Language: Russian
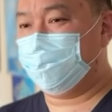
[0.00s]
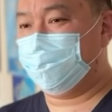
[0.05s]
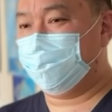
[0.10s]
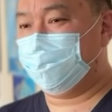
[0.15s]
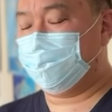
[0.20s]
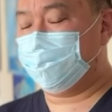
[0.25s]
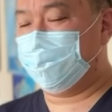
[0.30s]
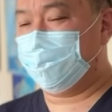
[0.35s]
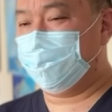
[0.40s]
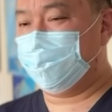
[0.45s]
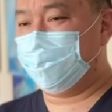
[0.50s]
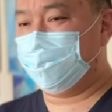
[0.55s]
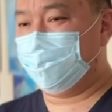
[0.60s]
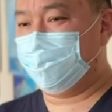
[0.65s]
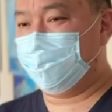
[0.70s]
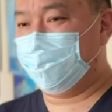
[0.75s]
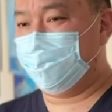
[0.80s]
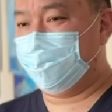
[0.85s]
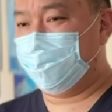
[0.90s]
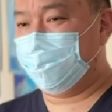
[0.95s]
В настоящее
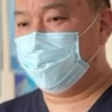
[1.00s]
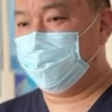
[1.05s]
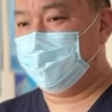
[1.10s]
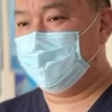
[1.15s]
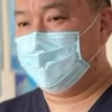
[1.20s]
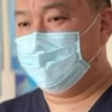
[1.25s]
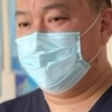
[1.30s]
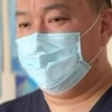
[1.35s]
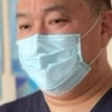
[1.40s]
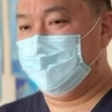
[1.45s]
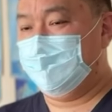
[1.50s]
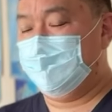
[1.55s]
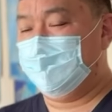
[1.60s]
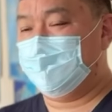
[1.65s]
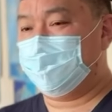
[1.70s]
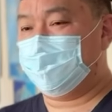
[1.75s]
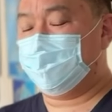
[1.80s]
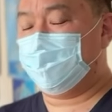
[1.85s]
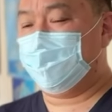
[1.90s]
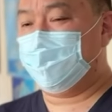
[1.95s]
время
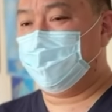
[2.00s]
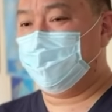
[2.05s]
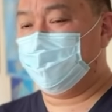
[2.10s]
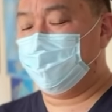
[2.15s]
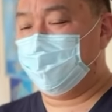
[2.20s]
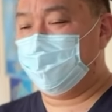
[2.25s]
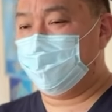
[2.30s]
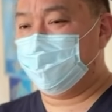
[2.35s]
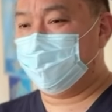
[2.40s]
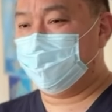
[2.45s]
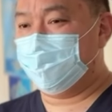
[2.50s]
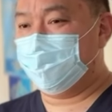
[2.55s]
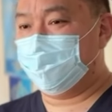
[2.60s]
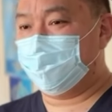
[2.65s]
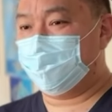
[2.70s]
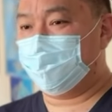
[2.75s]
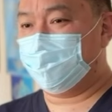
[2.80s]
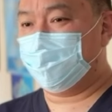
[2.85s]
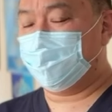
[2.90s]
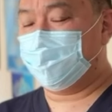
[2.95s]
состояние больного
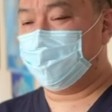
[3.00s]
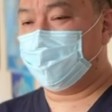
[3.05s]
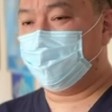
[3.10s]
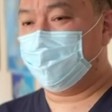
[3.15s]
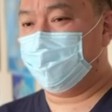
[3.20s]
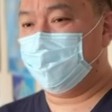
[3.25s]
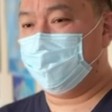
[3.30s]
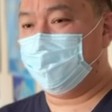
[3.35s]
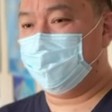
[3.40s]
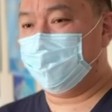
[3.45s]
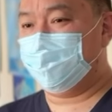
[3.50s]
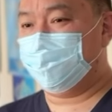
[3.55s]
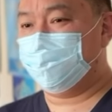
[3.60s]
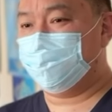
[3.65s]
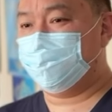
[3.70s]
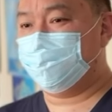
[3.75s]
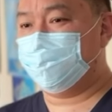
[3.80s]
тяжелое, стабильное,